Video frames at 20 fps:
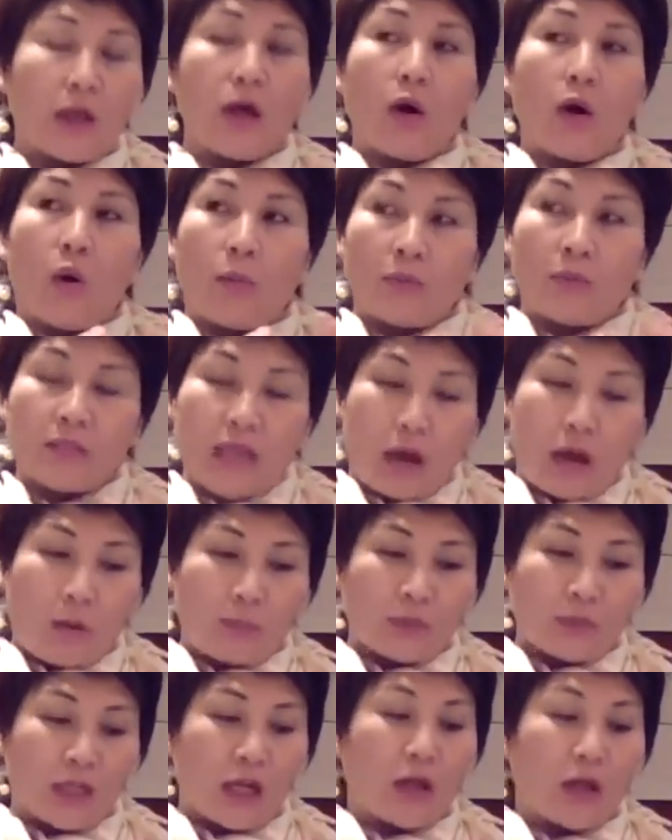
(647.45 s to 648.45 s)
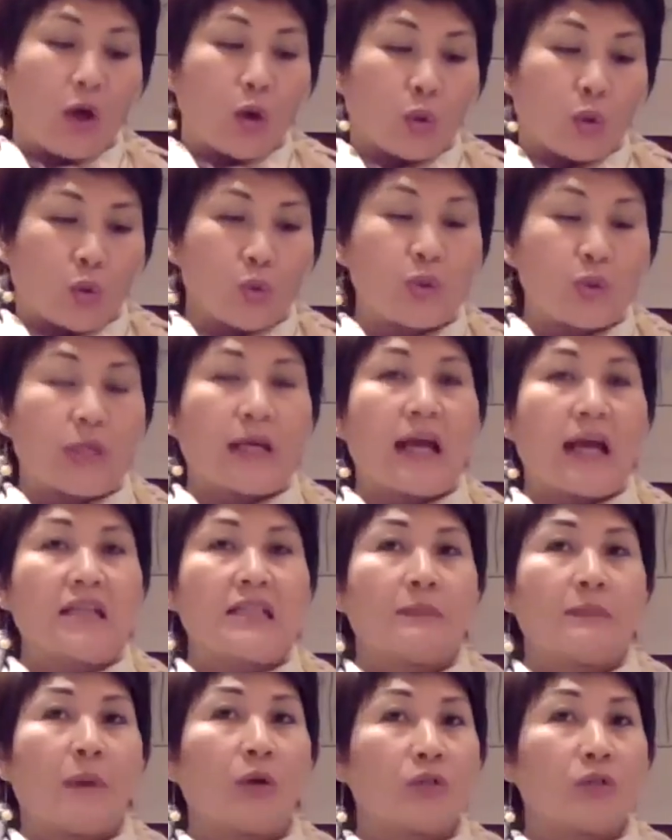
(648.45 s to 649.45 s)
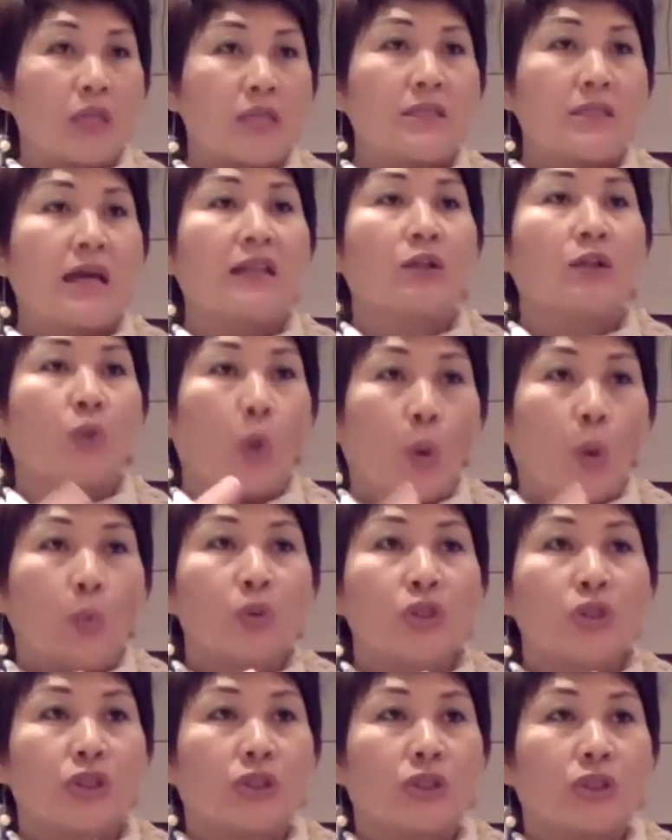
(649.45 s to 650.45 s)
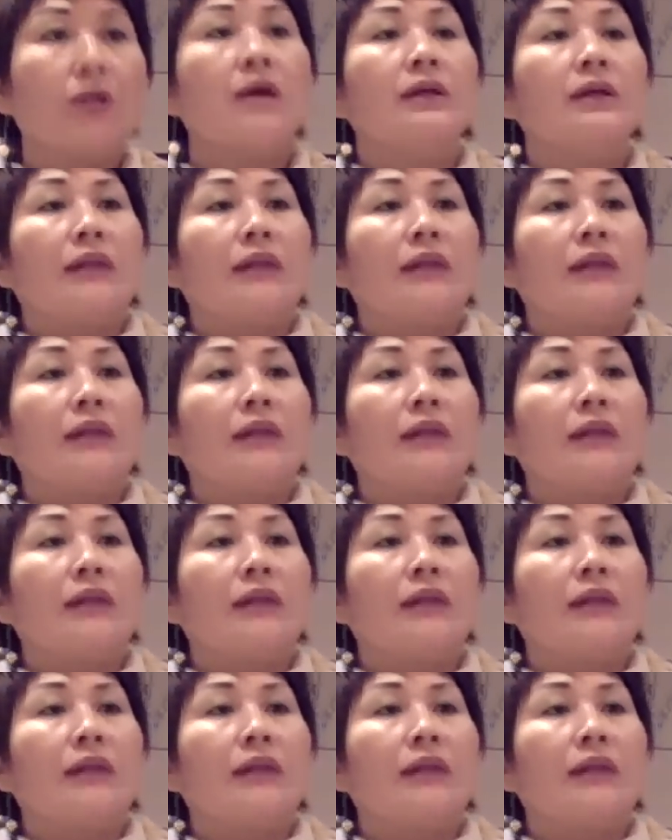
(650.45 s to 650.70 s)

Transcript: 我们在我们的骨髓干细胞增加的同时，